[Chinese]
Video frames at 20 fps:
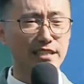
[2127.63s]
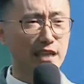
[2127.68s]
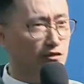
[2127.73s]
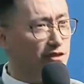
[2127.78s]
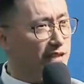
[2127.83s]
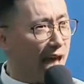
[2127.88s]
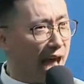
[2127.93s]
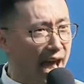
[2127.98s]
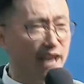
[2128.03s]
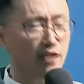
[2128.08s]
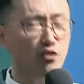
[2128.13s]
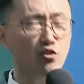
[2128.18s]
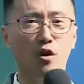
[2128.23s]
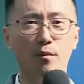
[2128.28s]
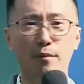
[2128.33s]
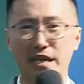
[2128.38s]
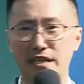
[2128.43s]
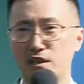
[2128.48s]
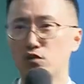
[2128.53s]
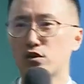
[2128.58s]
在爱多
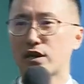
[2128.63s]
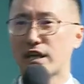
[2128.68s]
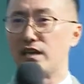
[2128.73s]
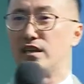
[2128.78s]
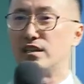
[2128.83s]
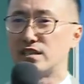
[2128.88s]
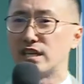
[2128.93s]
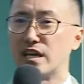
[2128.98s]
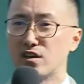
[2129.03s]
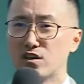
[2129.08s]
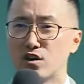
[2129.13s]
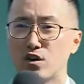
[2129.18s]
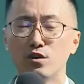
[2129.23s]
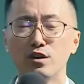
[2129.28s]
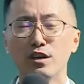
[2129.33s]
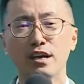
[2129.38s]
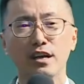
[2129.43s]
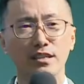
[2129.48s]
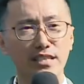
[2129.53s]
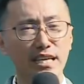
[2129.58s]
美都可以成功，
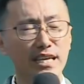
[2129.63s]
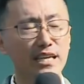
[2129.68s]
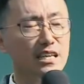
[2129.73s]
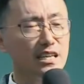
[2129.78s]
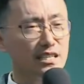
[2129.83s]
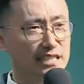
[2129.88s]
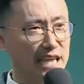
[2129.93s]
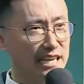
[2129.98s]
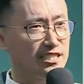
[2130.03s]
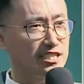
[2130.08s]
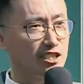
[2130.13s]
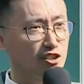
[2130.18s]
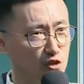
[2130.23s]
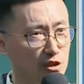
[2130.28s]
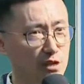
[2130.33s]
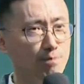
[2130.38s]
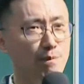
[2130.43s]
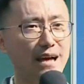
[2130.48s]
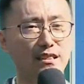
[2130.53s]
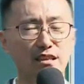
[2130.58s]
这个才是最
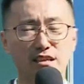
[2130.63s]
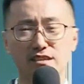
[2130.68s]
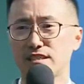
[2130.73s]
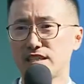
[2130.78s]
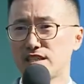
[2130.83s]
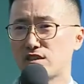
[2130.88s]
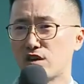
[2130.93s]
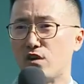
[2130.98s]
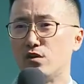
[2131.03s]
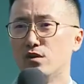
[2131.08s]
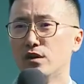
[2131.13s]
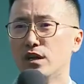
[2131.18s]
棒的系统。